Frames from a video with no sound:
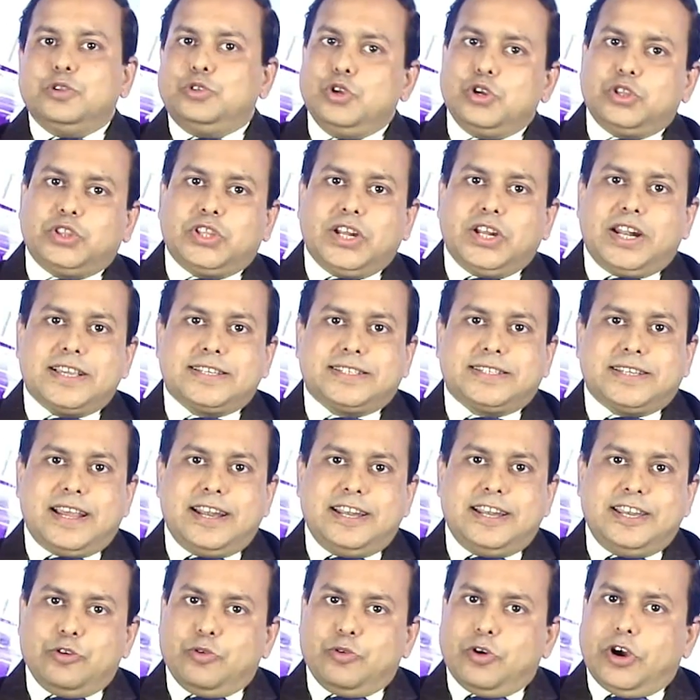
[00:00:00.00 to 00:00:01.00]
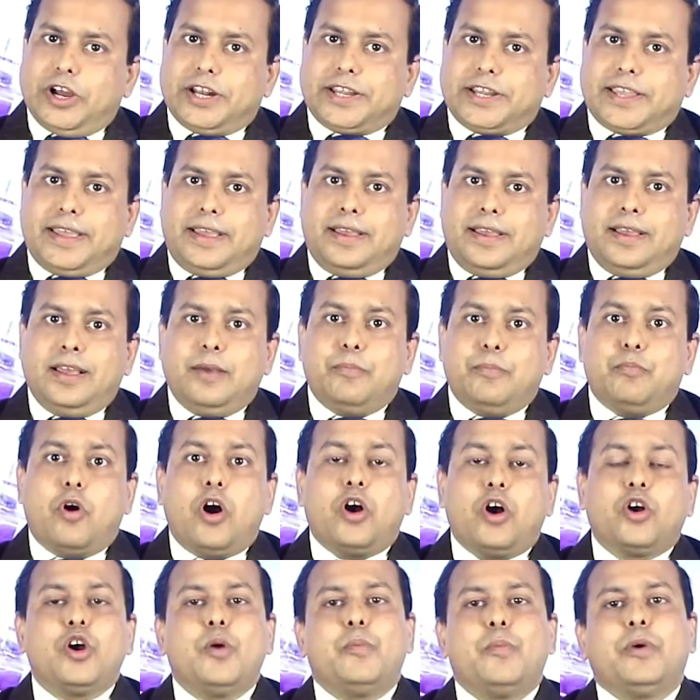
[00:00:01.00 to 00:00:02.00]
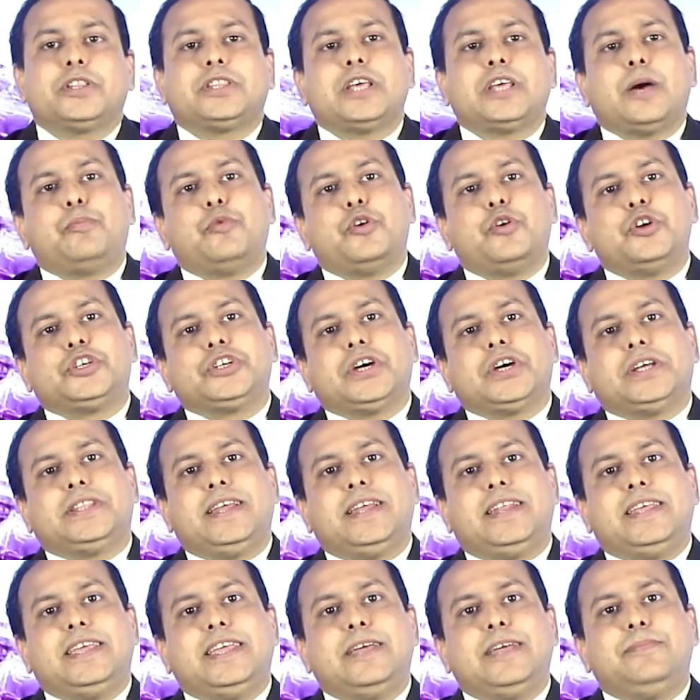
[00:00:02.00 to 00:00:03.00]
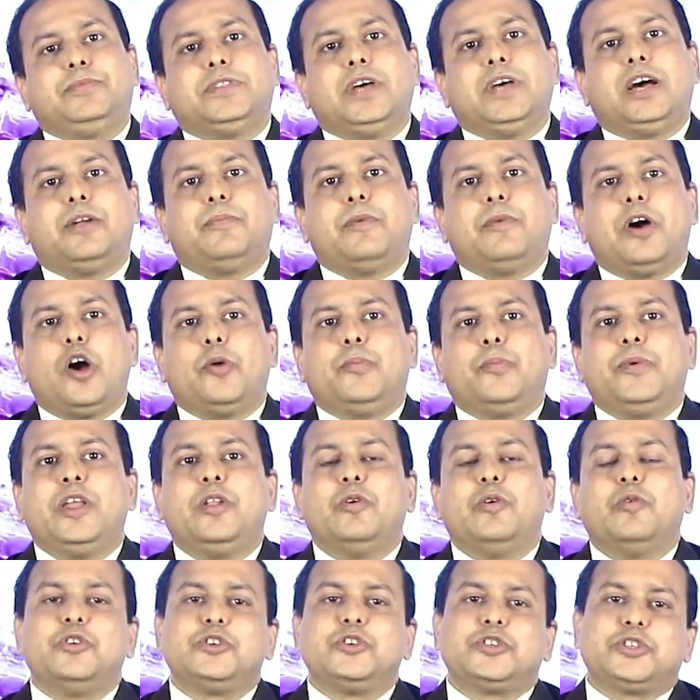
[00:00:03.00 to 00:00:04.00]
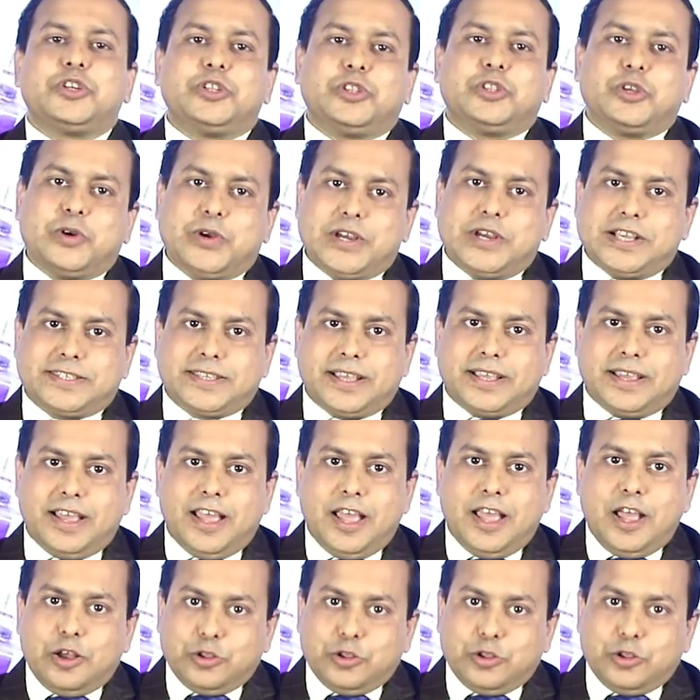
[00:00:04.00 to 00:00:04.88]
যুক্তরাষ্ট্রের নিউ ইয়র্কে বঙ্গমাতা পরিষদের ইফতার মাহফিল অনুষ্ঠিত হয়েছে